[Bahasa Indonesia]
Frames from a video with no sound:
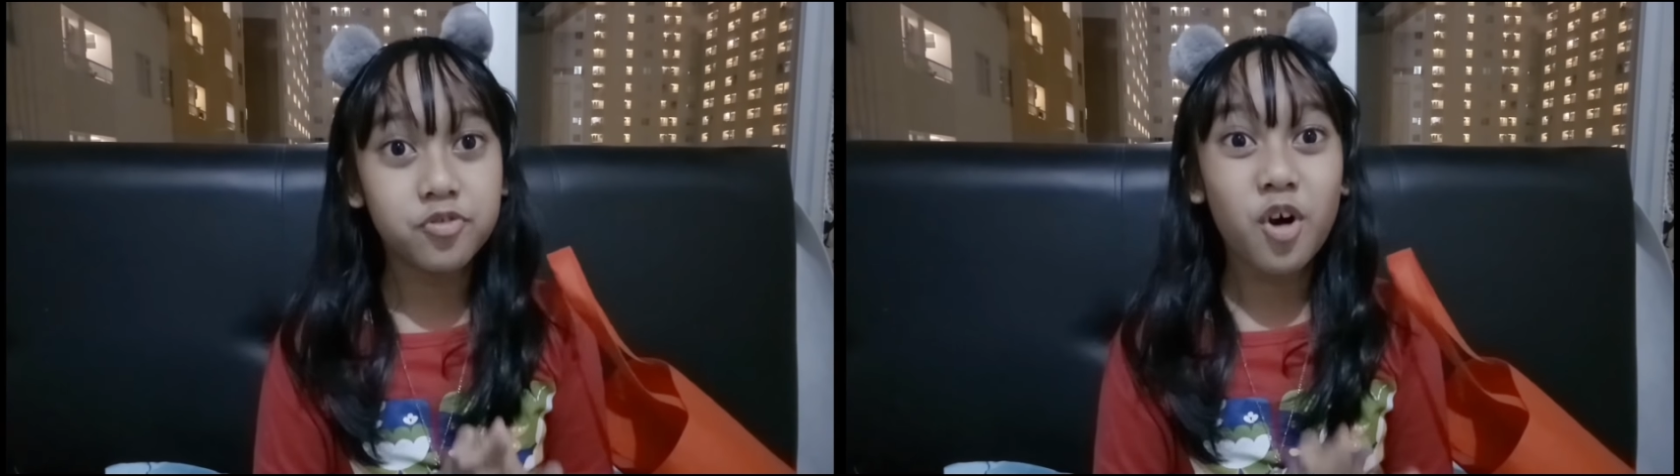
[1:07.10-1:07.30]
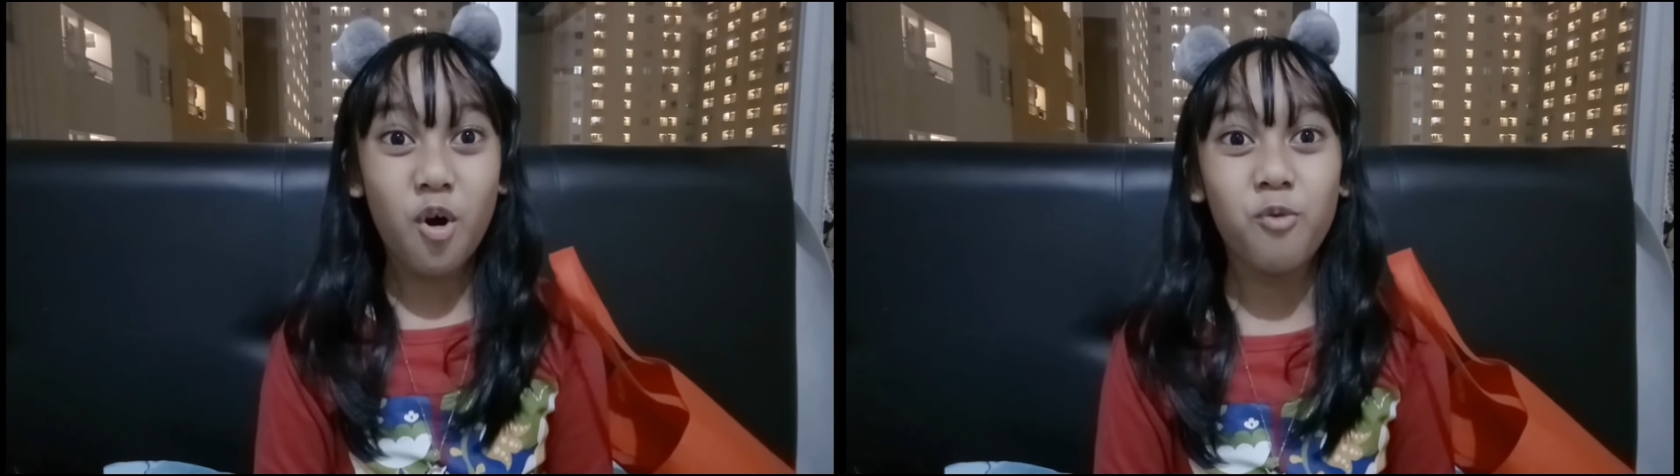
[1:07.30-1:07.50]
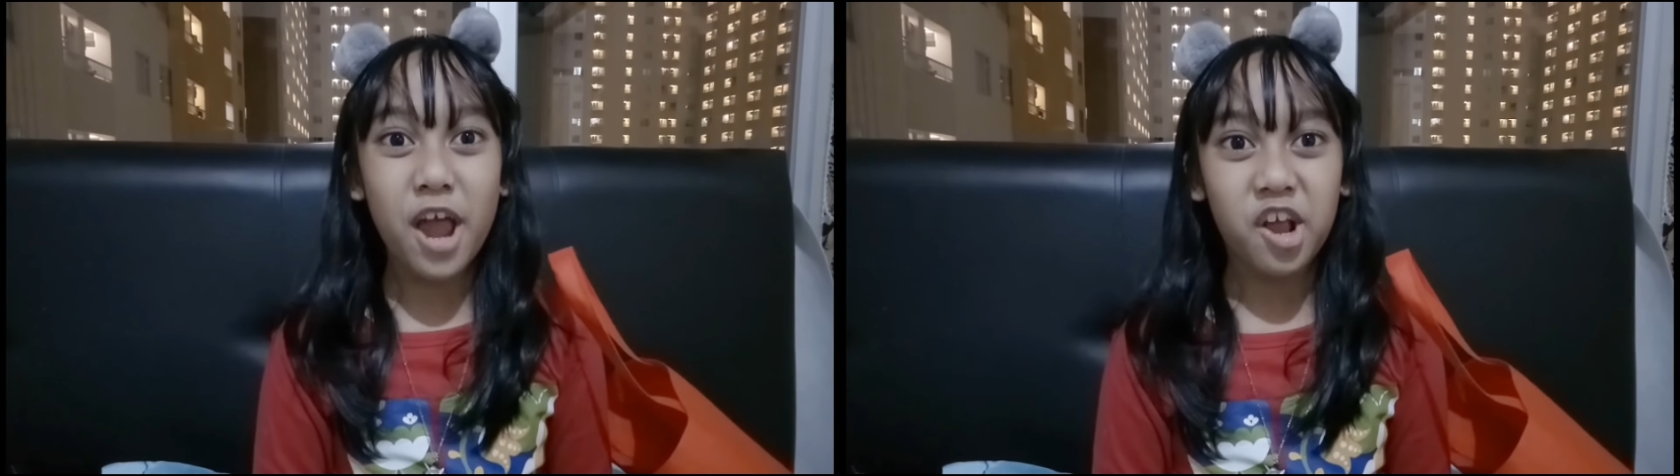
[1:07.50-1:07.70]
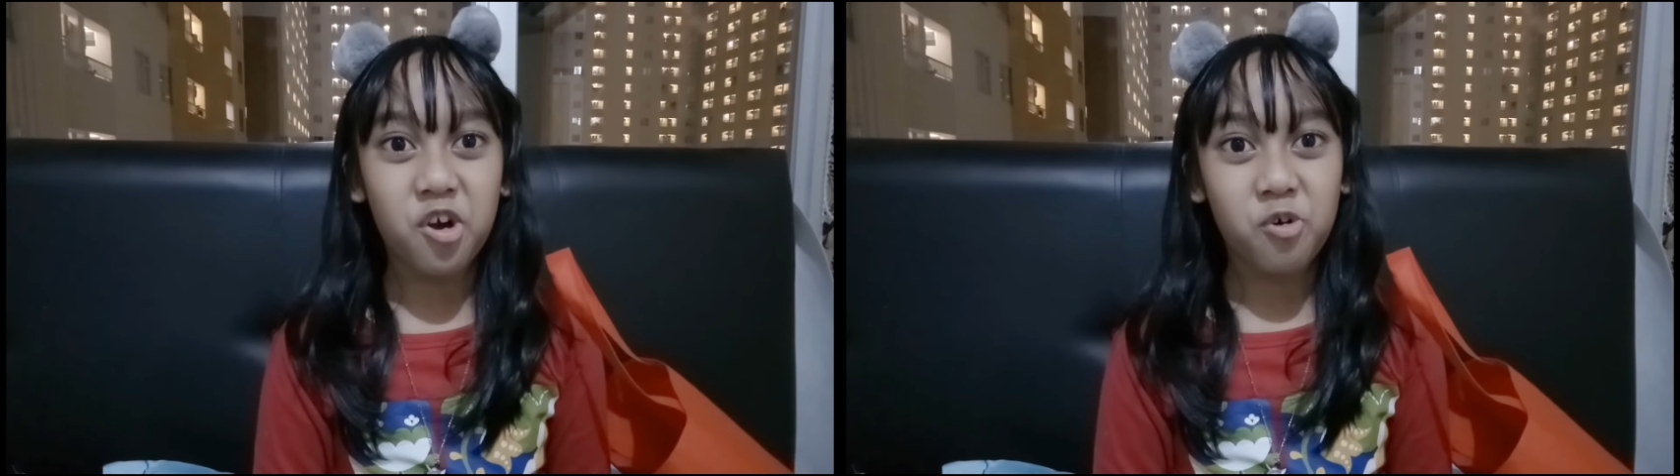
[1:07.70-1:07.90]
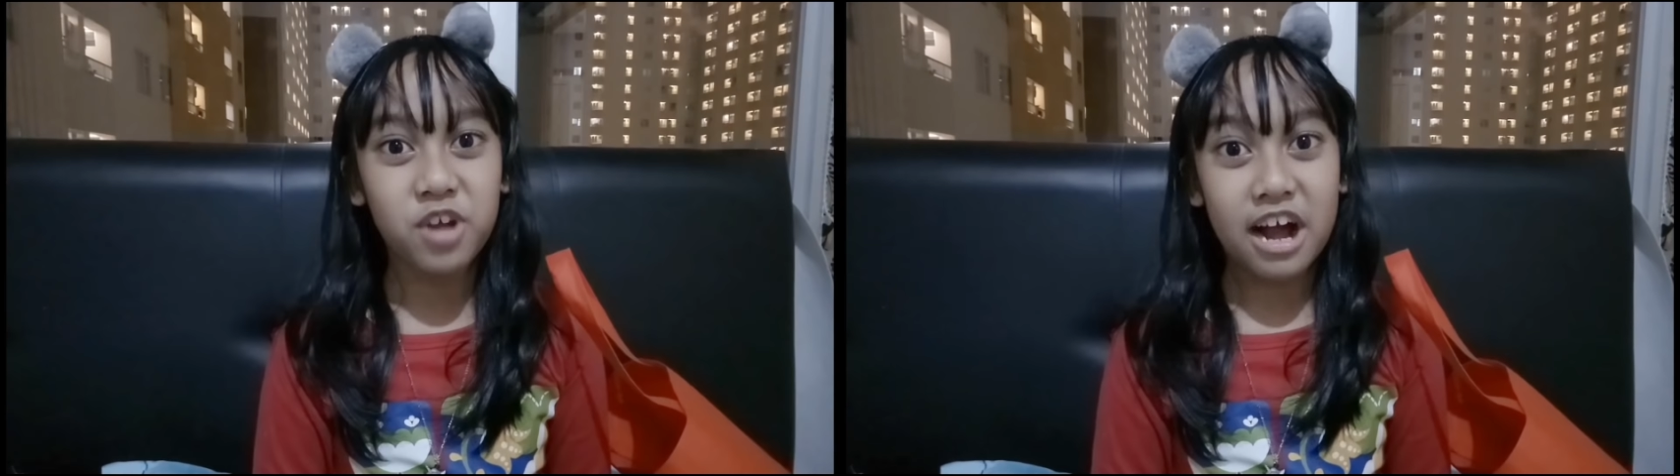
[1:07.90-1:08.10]
nggak
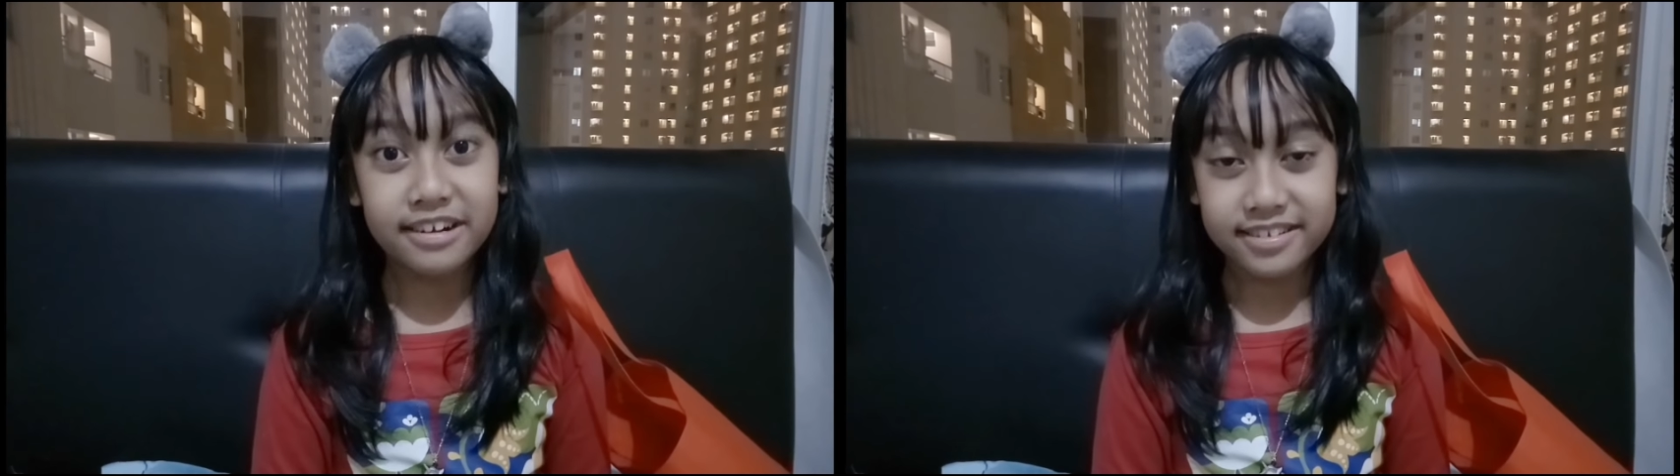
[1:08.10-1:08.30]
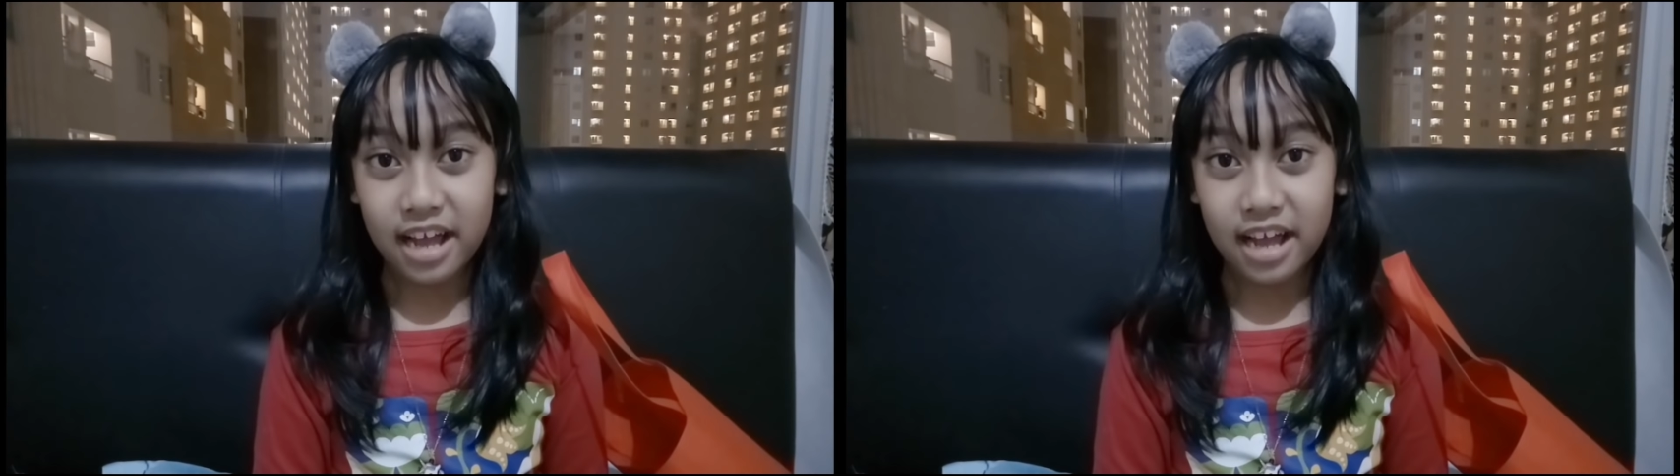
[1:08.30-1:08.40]
giveaway ku yang